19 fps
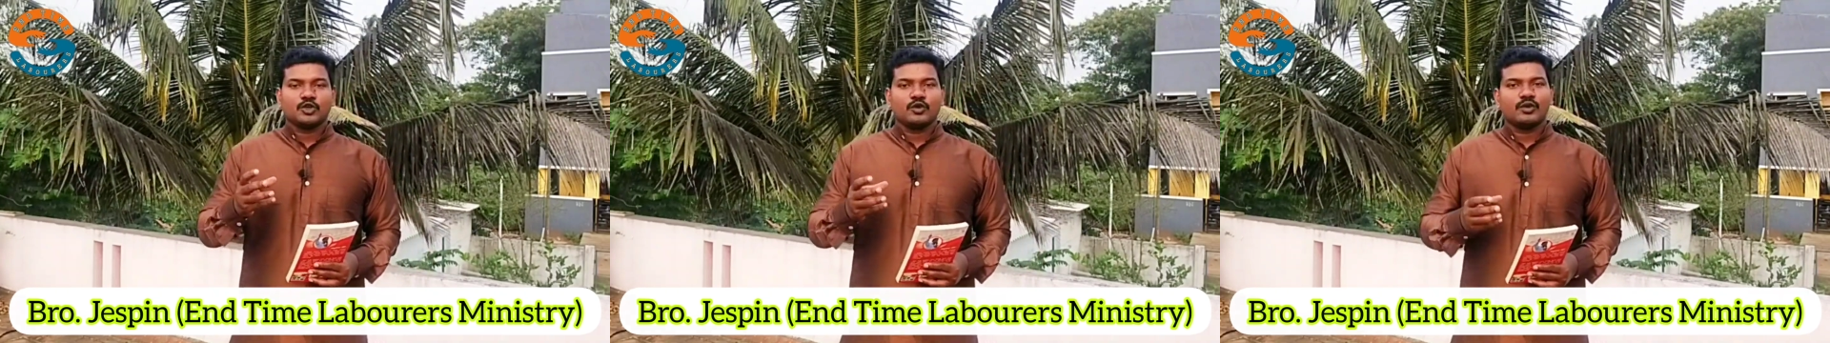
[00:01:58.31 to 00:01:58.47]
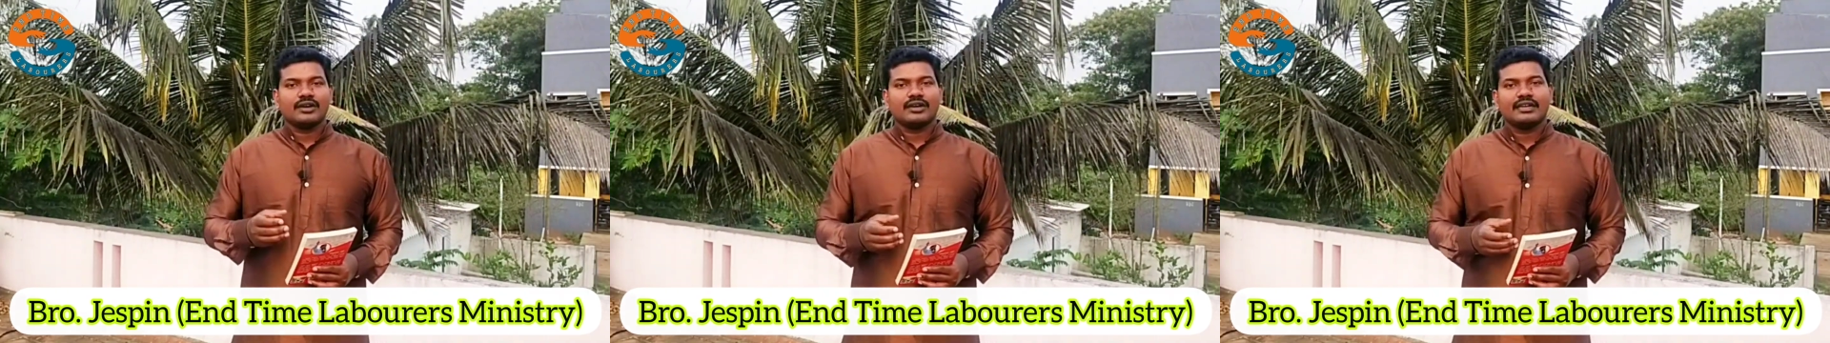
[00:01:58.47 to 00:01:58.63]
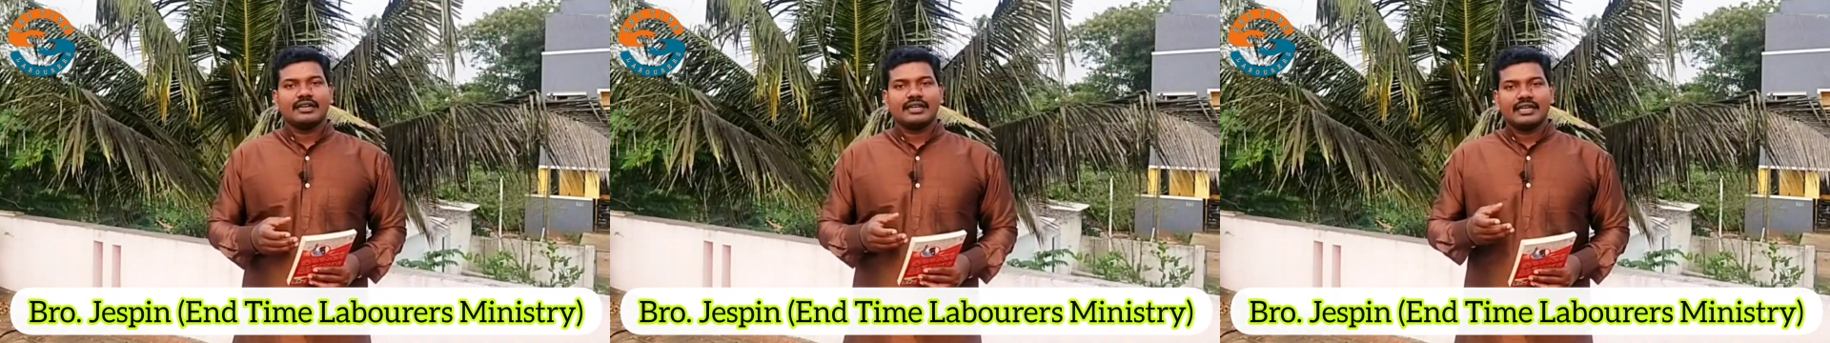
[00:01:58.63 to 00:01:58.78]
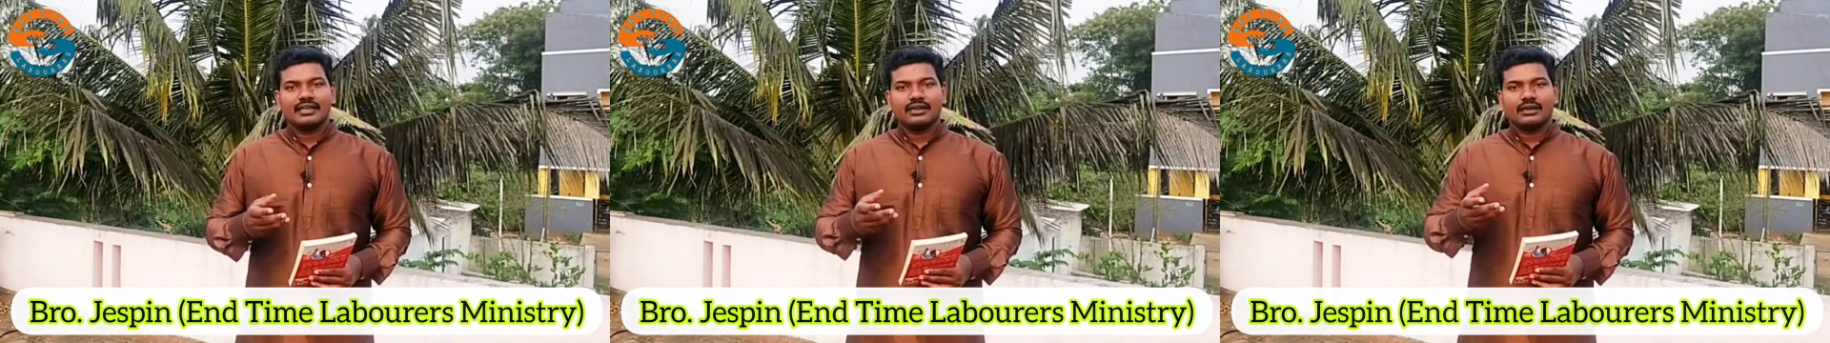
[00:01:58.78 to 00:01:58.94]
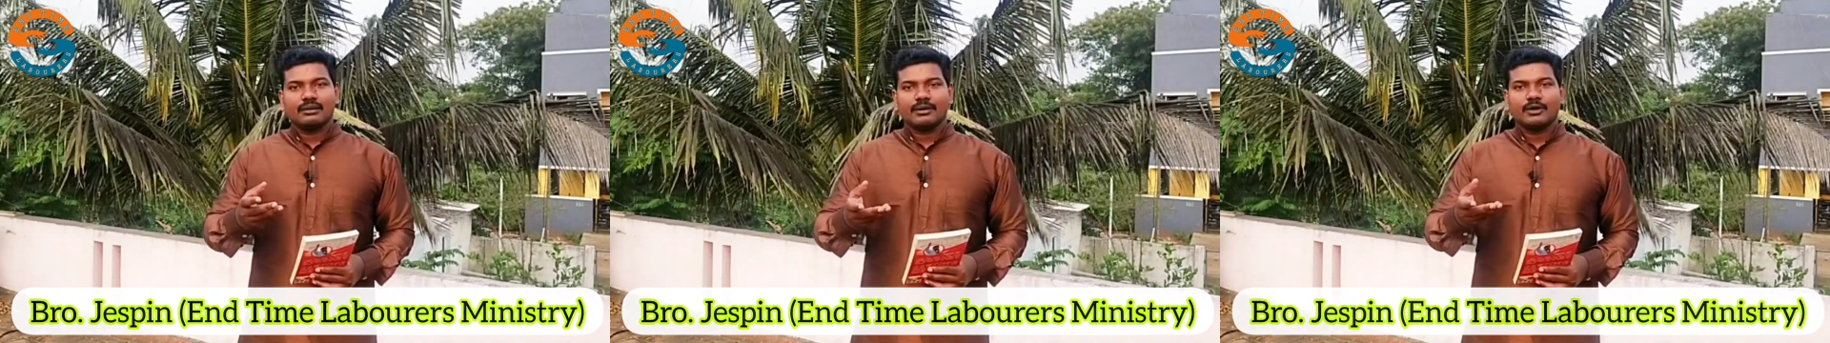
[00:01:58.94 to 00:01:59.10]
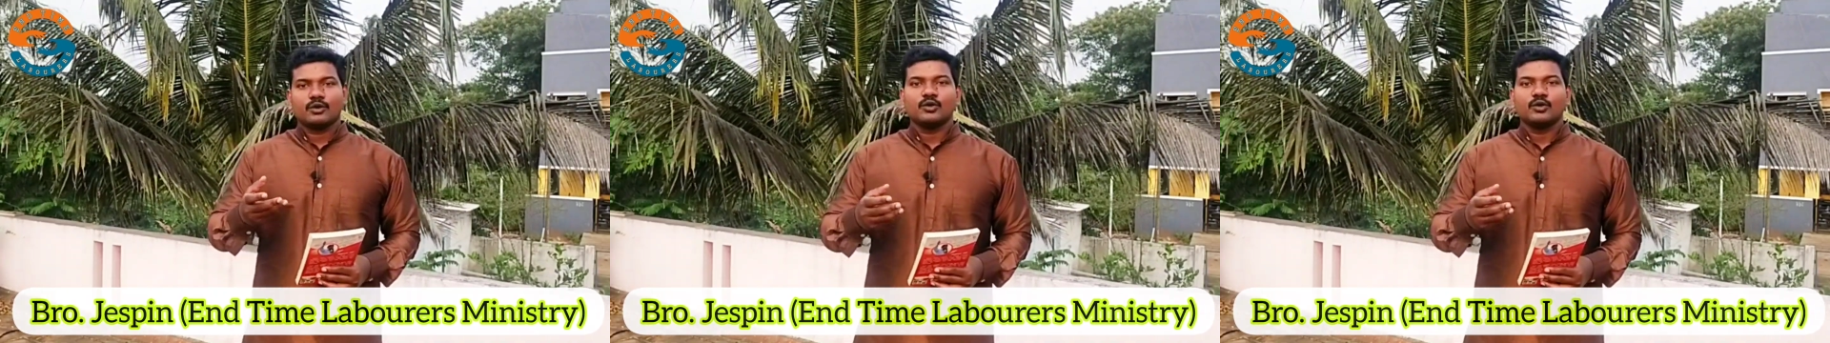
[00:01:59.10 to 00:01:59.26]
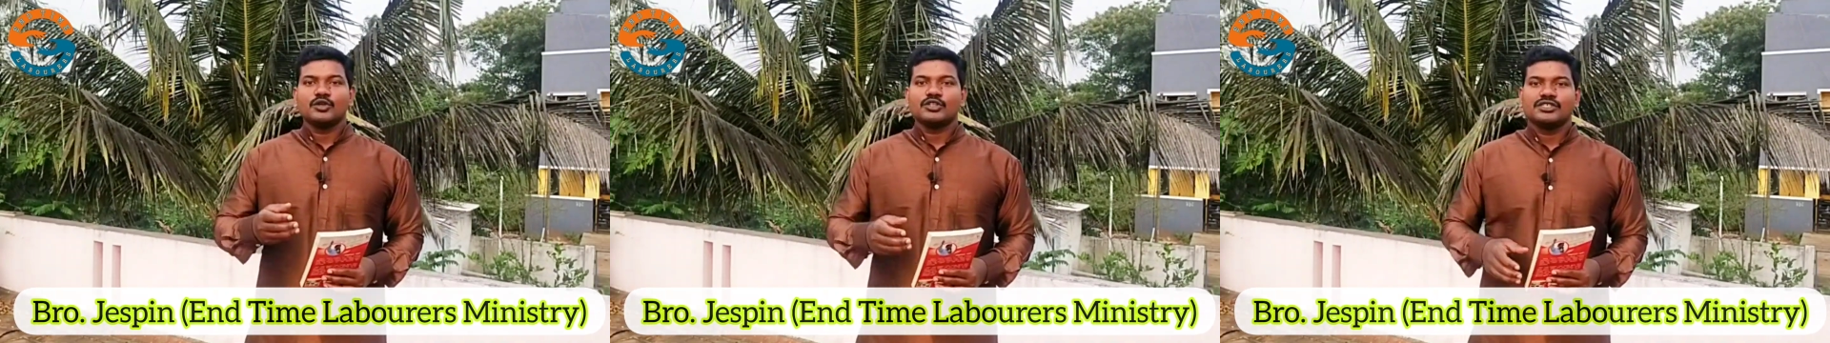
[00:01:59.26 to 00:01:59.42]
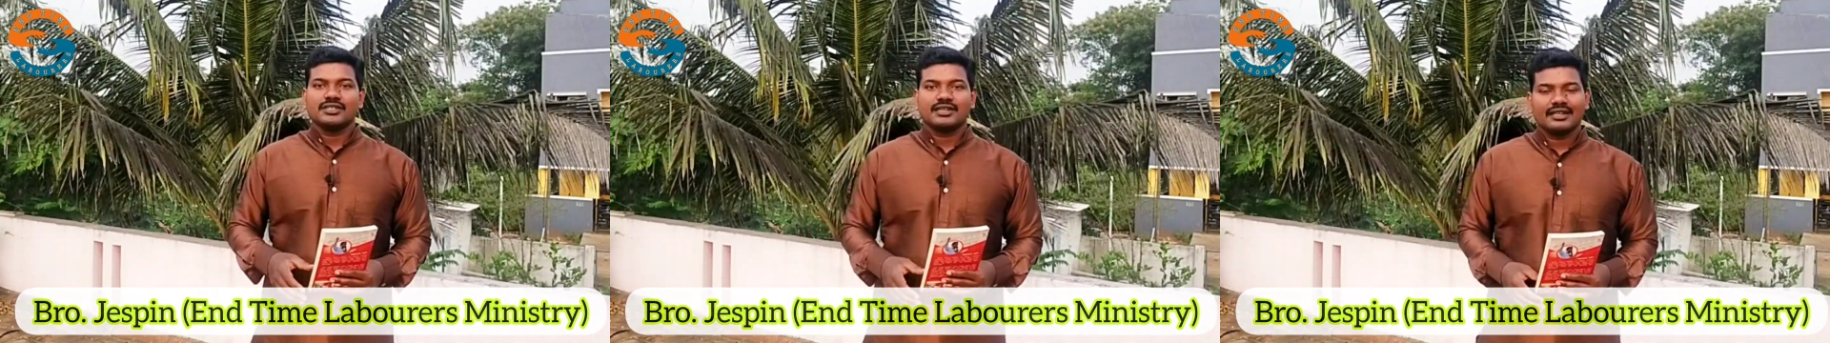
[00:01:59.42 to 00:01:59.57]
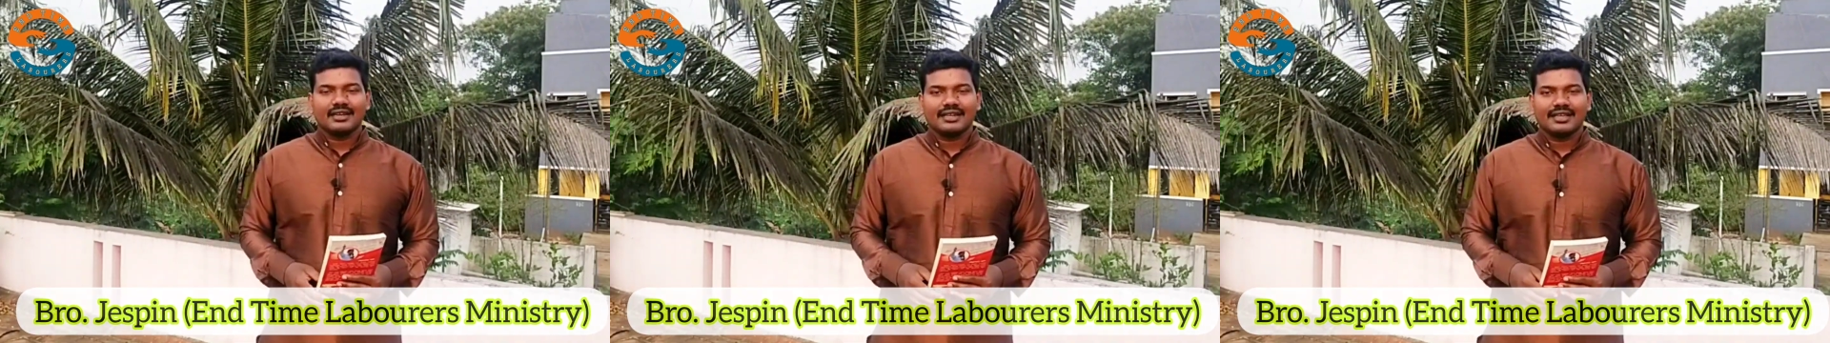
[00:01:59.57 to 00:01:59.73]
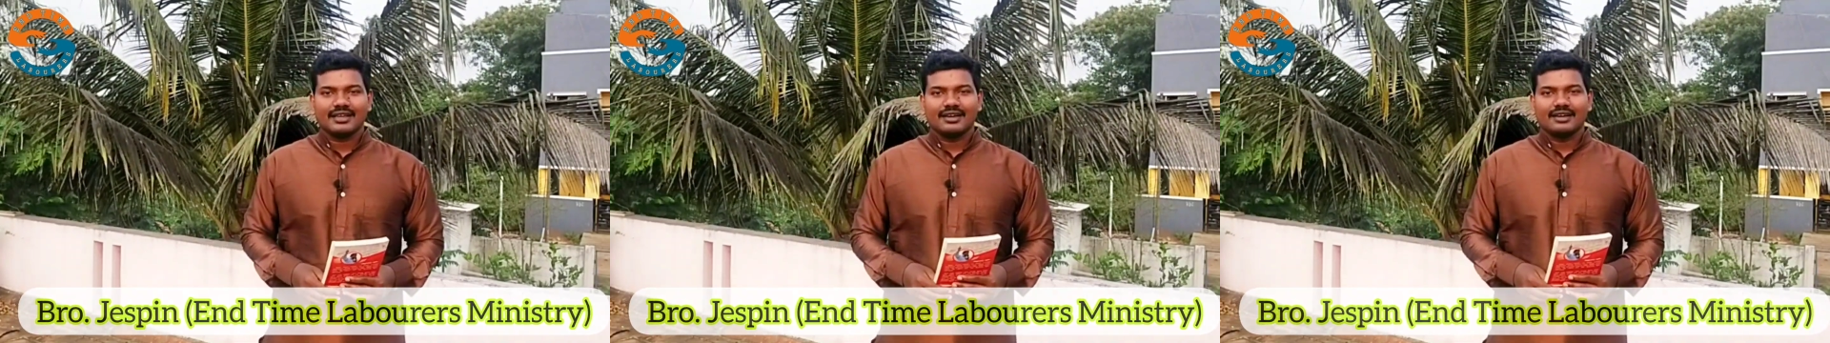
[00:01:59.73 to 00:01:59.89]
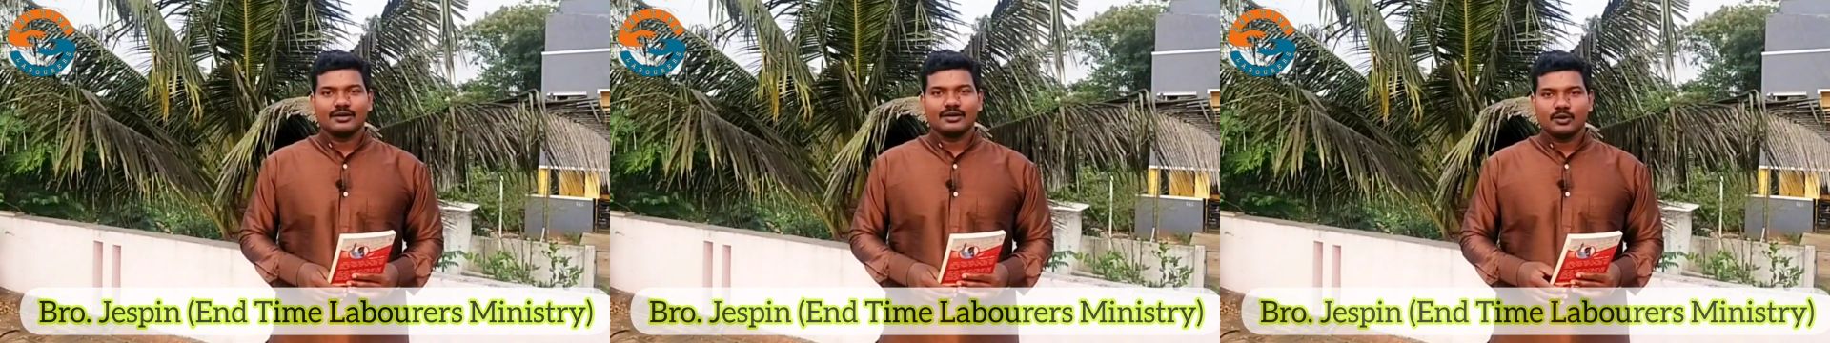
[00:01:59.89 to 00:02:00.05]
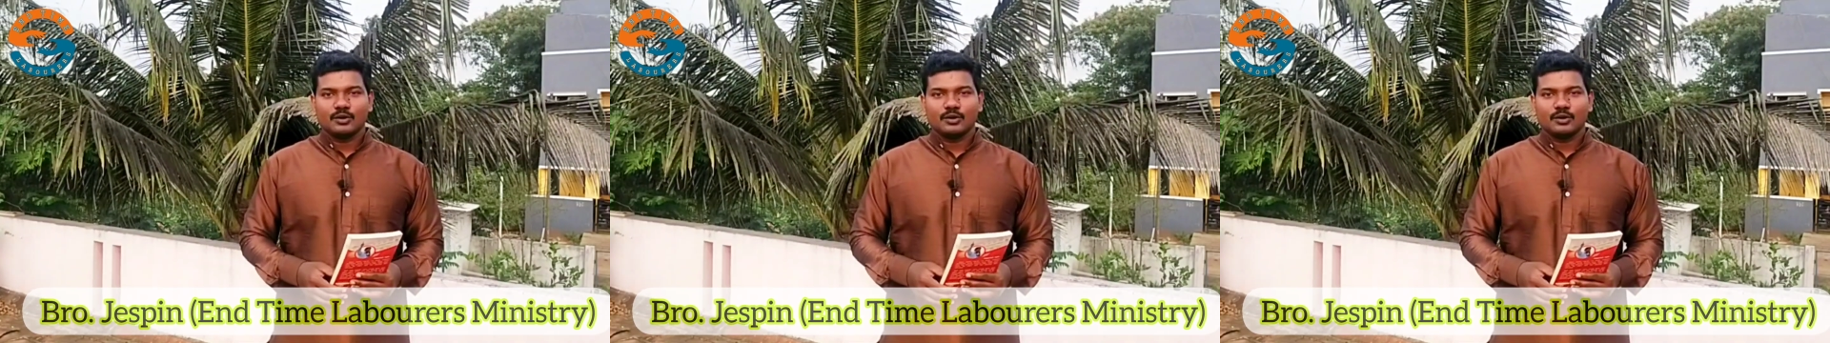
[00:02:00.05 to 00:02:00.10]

சொல்லுவாங்க நீ என்னம்மா குடிச்சிருக்கிறியா